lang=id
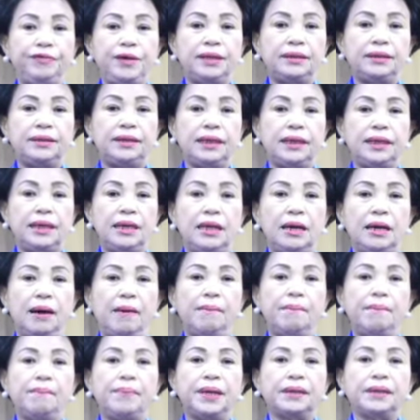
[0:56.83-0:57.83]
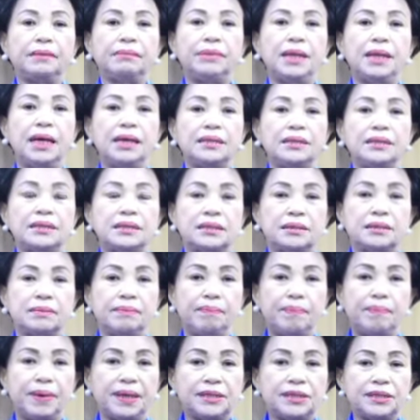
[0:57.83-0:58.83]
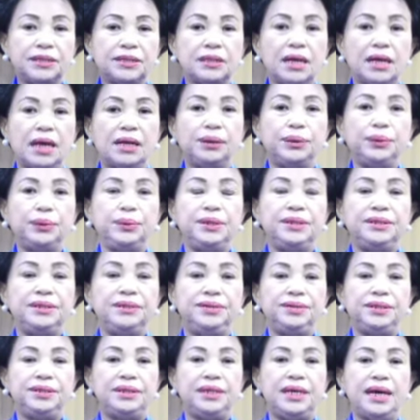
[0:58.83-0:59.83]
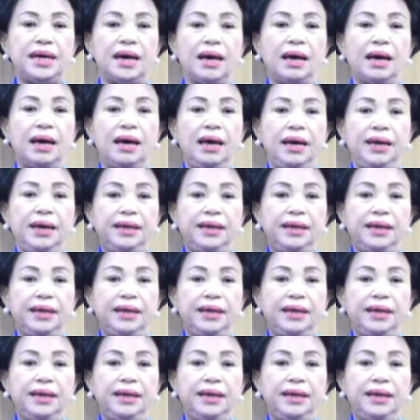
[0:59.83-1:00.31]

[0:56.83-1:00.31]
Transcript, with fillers: Fitri 1441 Hijriah.